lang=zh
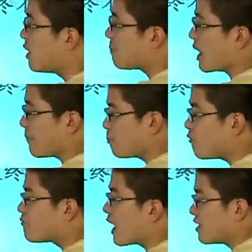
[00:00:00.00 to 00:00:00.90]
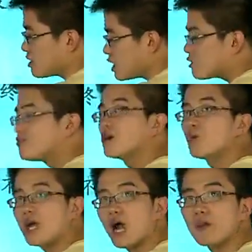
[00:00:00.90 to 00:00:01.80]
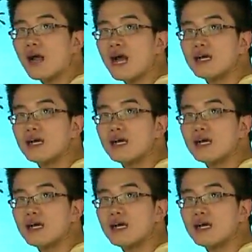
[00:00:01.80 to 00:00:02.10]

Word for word: 把不凡一分为二吧？